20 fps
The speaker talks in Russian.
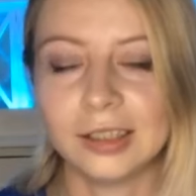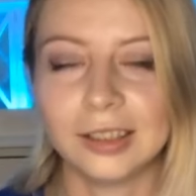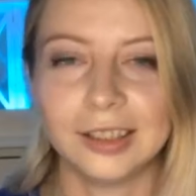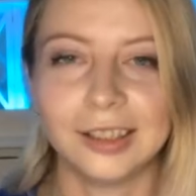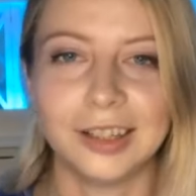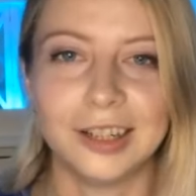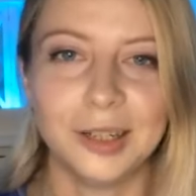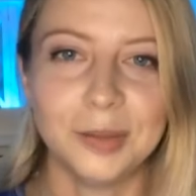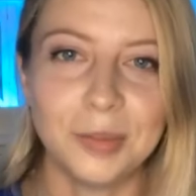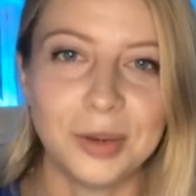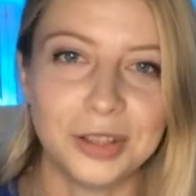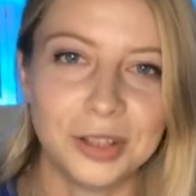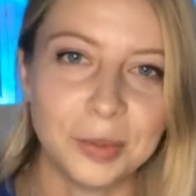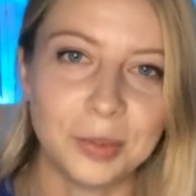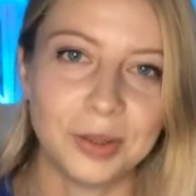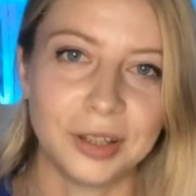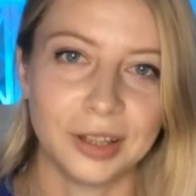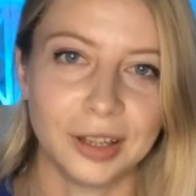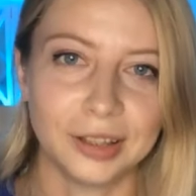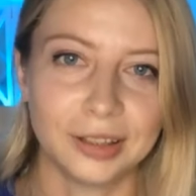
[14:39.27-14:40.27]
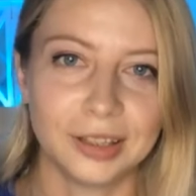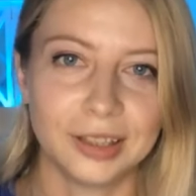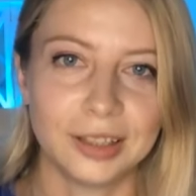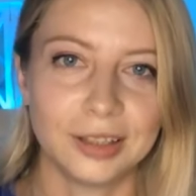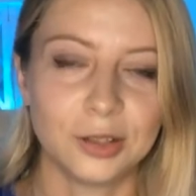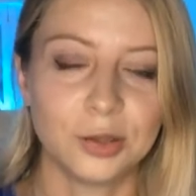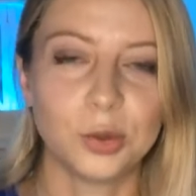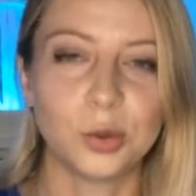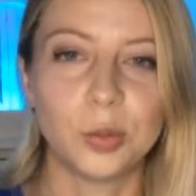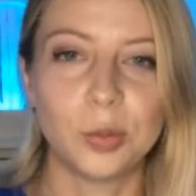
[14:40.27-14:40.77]
а, либо
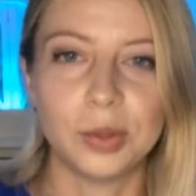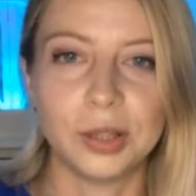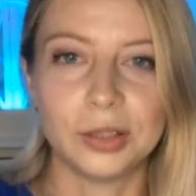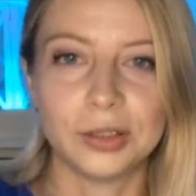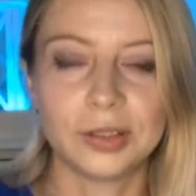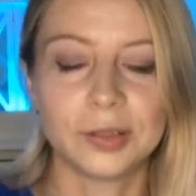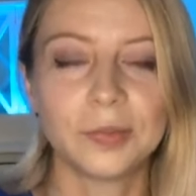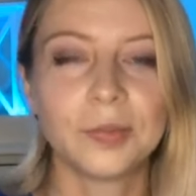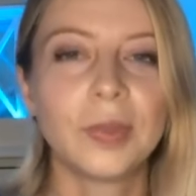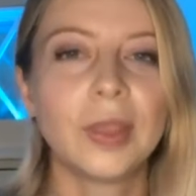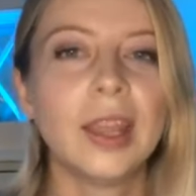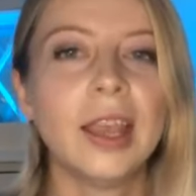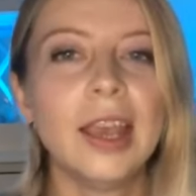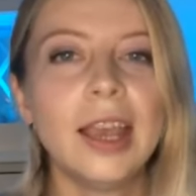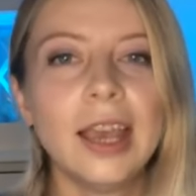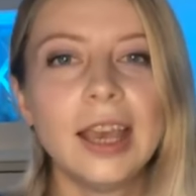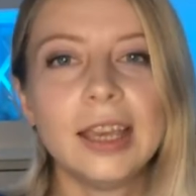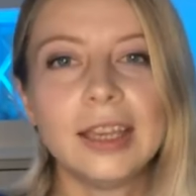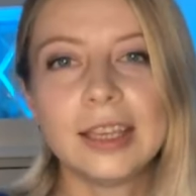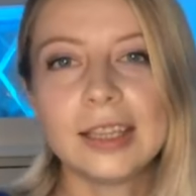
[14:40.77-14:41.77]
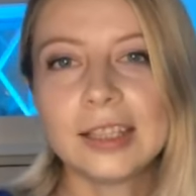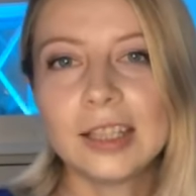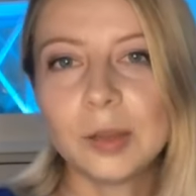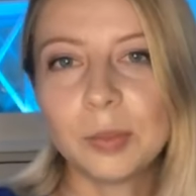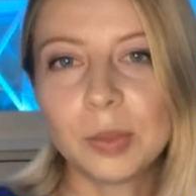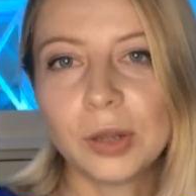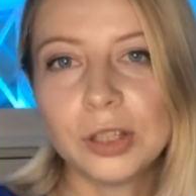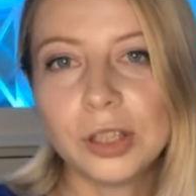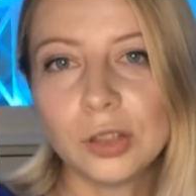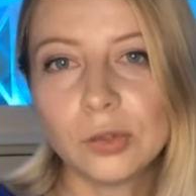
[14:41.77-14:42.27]
неприятный сюрприз.
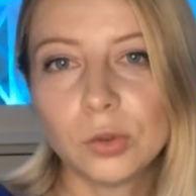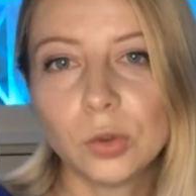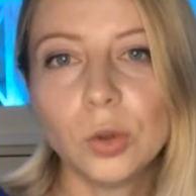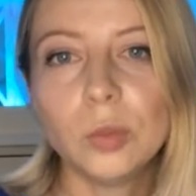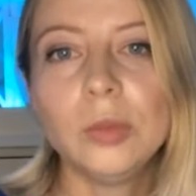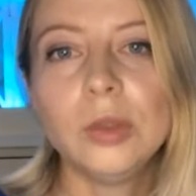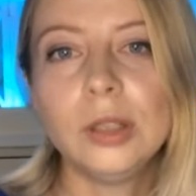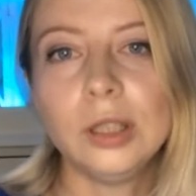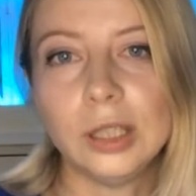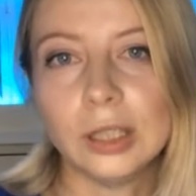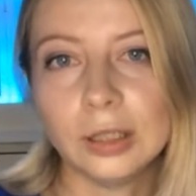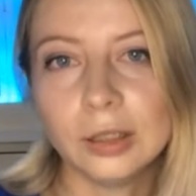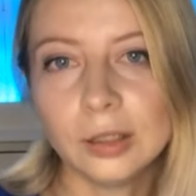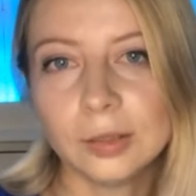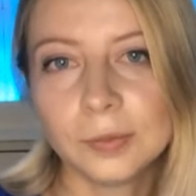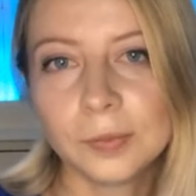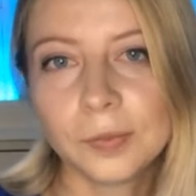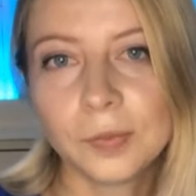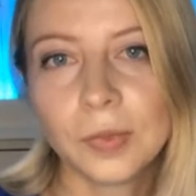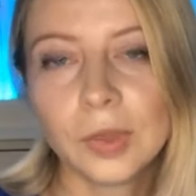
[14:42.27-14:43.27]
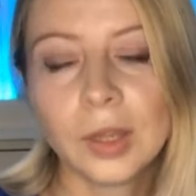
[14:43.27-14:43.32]
Если планет в доме нет,